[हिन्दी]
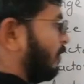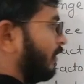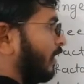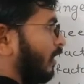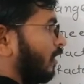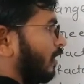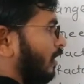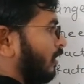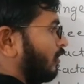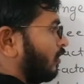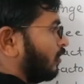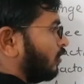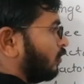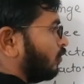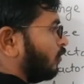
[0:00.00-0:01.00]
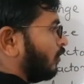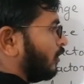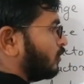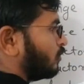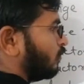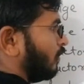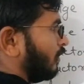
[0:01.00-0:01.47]
पे क्या आगा टू
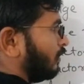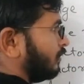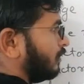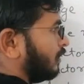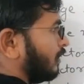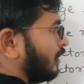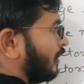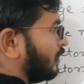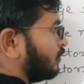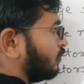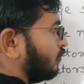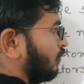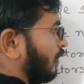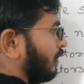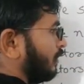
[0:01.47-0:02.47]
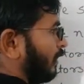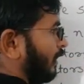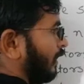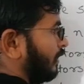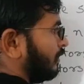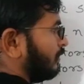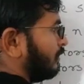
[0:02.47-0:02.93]
रेस्ट टू वन थ्री रेस्ट टू वन
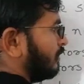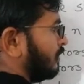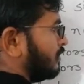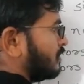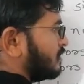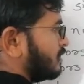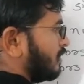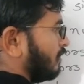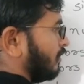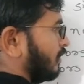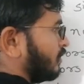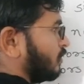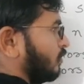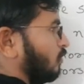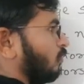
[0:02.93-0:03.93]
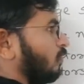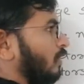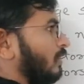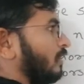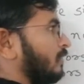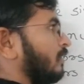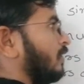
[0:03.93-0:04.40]
एंड सेवन रेस्ट टू
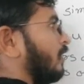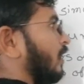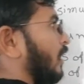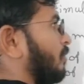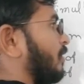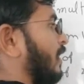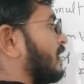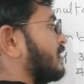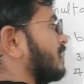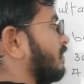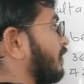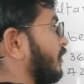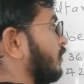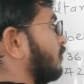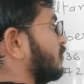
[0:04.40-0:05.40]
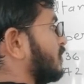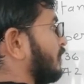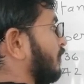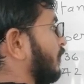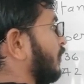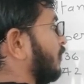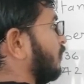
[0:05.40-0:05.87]
वन अब क्या है सेवनटी टू
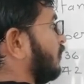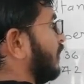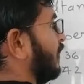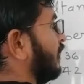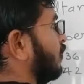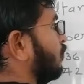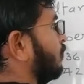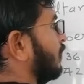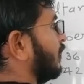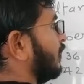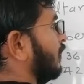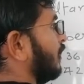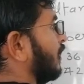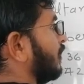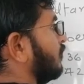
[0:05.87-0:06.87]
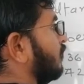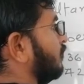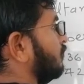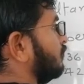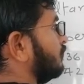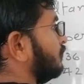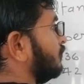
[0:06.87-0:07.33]
सेवनटी टू यानी कि ऊपर लगा दो
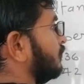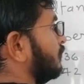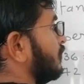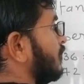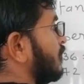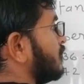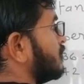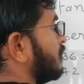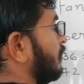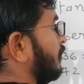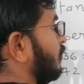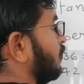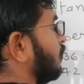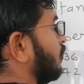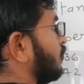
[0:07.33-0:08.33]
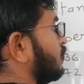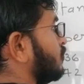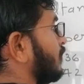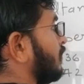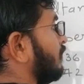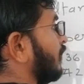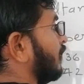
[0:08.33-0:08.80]
सेवनटी टू को टू से
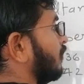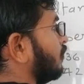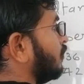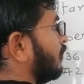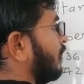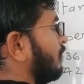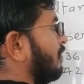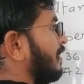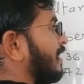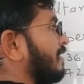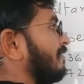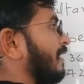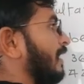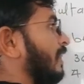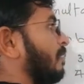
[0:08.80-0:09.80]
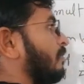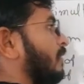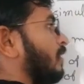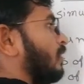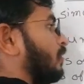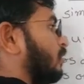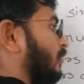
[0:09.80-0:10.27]
डिवाइड करोगे तो ये मिलने वाला है
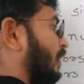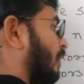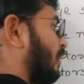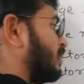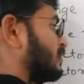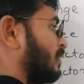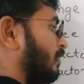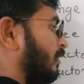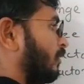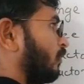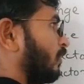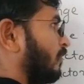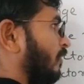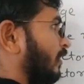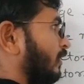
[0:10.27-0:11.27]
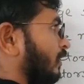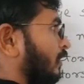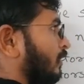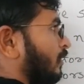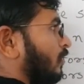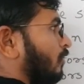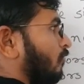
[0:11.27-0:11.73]
तो क्या होगा सेवनटी टू के फैक्टर
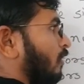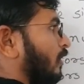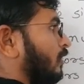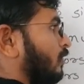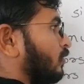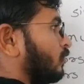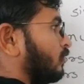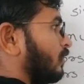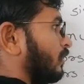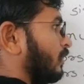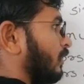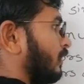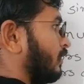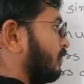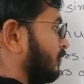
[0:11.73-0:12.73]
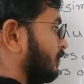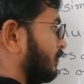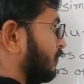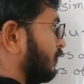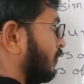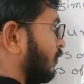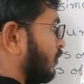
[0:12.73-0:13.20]
वन टू थ्री
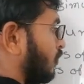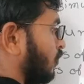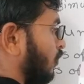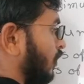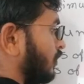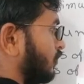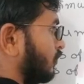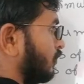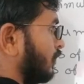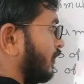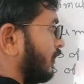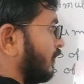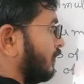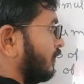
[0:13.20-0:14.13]
टू रेस्ट टू थ्री